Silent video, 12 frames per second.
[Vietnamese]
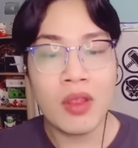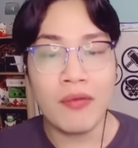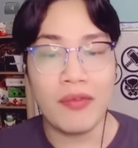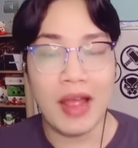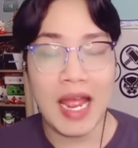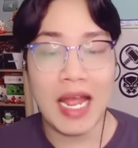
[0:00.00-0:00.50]

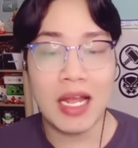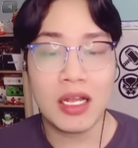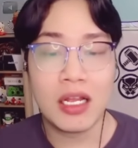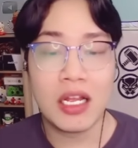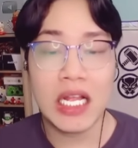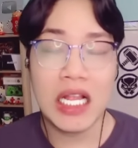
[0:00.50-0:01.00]
và
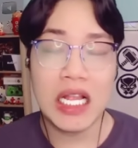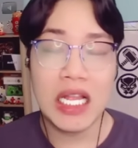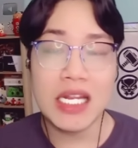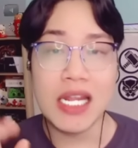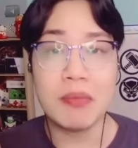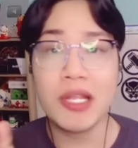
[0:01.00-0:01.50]

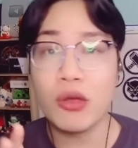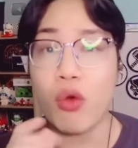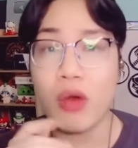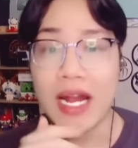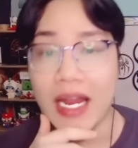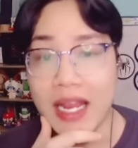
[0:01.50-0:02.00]
điểm yếu
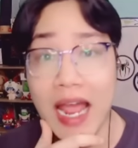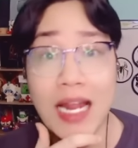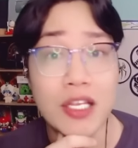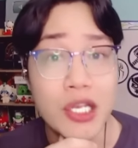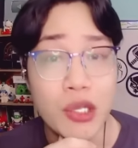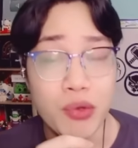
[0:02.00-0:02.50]
của cái này khá
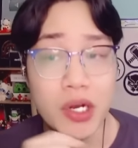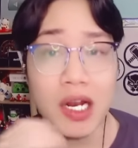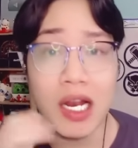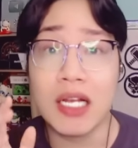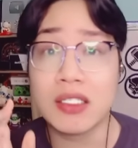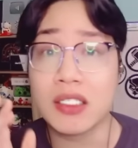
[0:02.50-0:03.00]
là nhiều cho nên
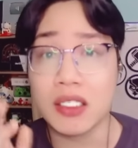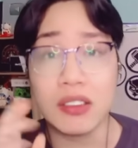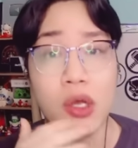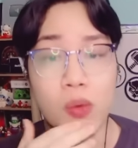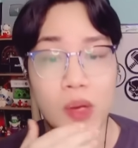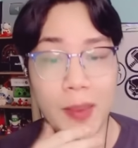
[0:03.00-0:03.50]
là sử
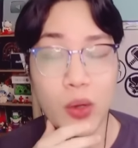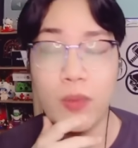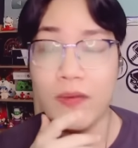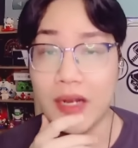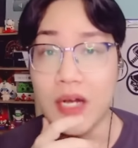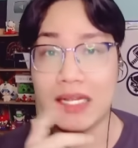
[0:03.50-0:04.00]
dụng các bạn cũng
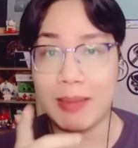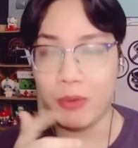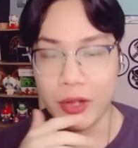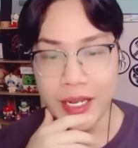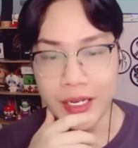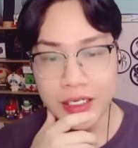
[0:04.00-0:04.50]
cần phải tập
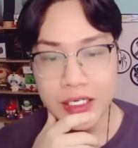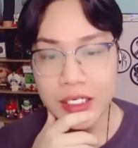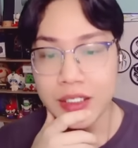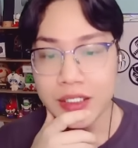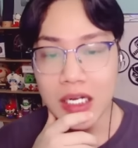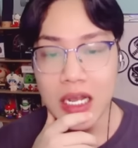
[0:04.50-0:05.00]
luyện
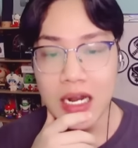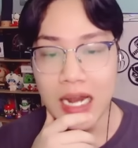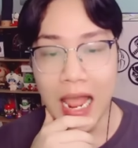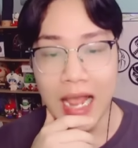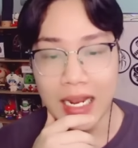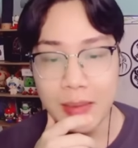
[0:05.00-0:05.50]
thứ nhất á,
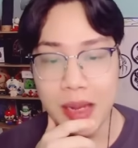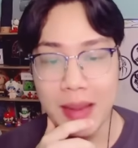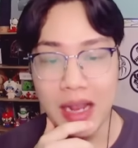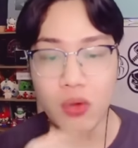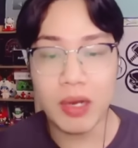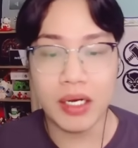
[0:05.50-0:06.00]
là cái máy
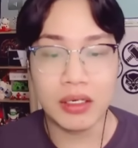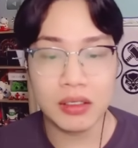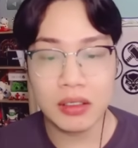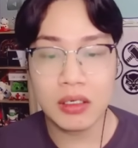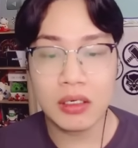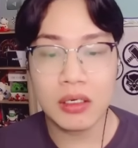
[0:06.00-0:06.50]
bắn của mình
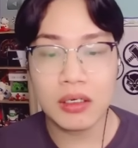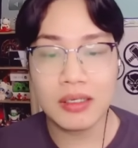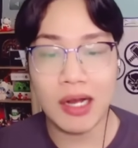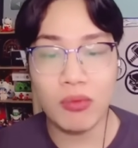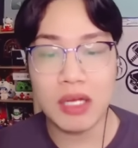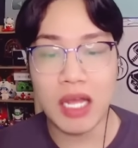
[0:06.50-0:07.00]

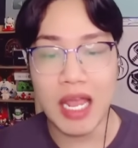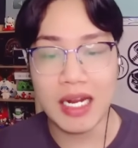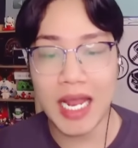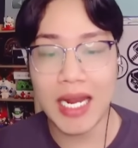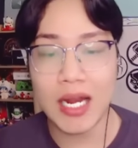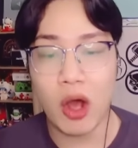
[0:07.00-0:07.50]
không thể
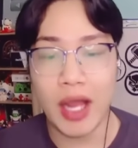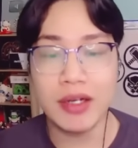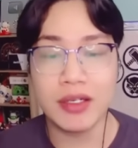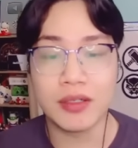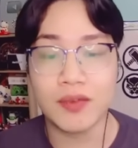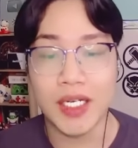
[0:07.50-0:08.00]
thay đổi
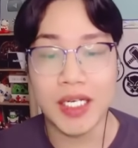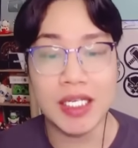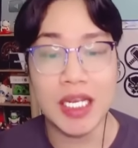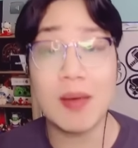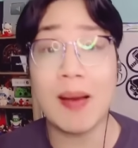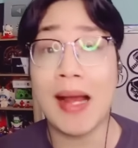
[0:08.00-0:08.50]
được vị
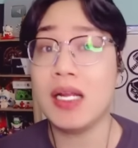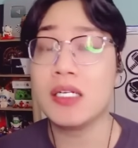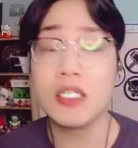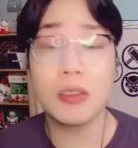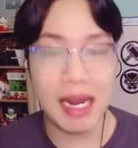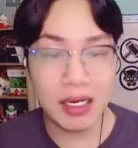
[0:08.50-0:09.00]
trí bắn
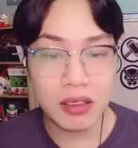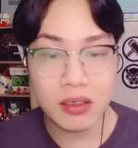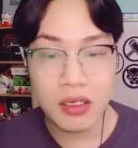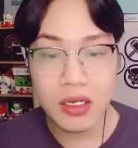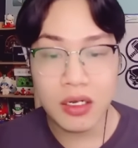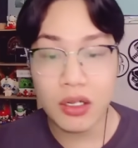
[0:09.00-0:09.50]
hướng bắn
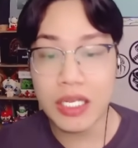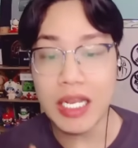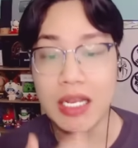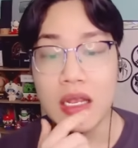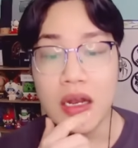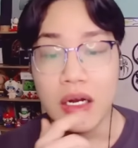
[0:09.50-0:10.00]
nó
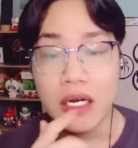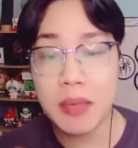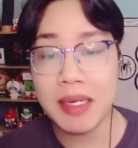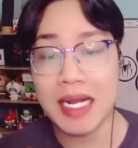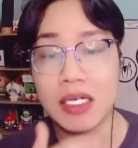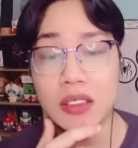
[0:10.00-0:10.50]
chỉ khi
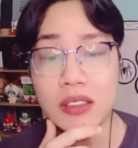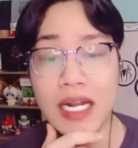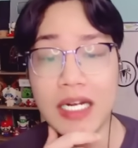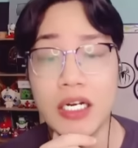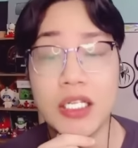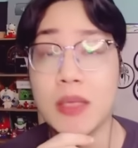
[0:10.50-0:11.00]
mình đặt hướng
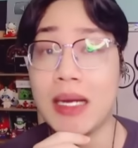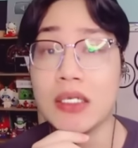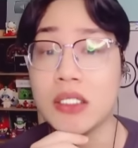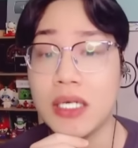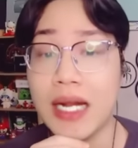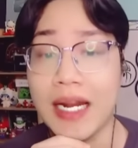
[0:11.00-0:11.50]
này thì nó chỉ bắn
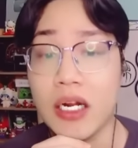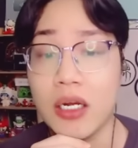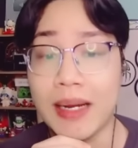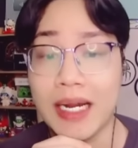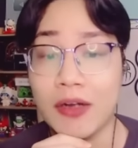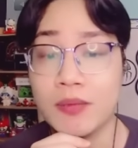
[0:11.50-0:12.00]
được hướng này thôi các
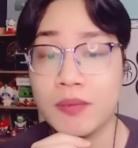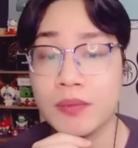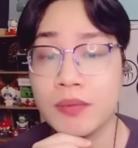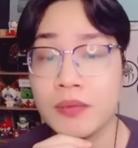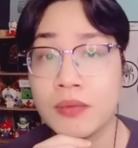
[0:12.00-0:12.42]
bạn thấy không